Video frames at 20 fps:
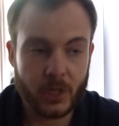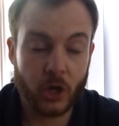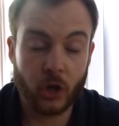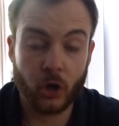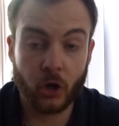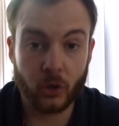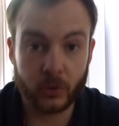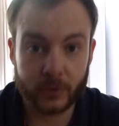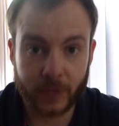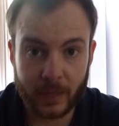
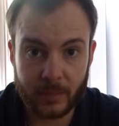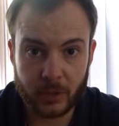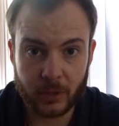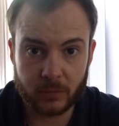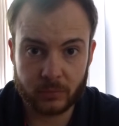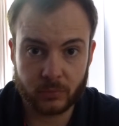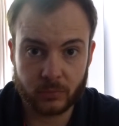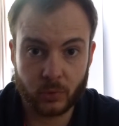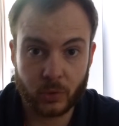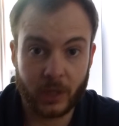
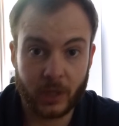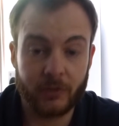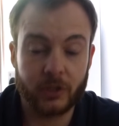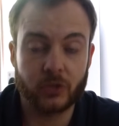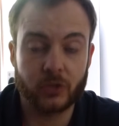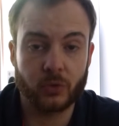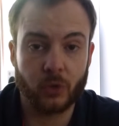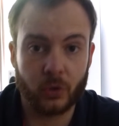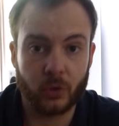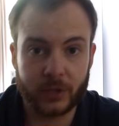rentable, donc
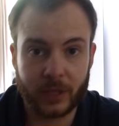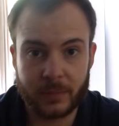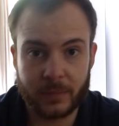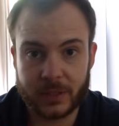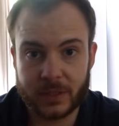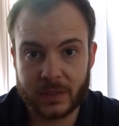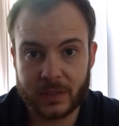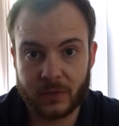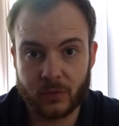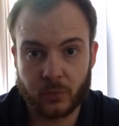avec une
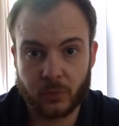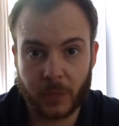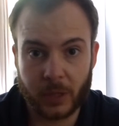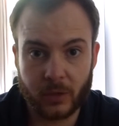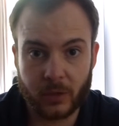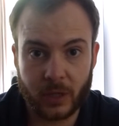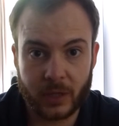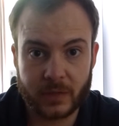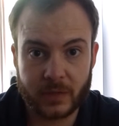rentabilité supérieure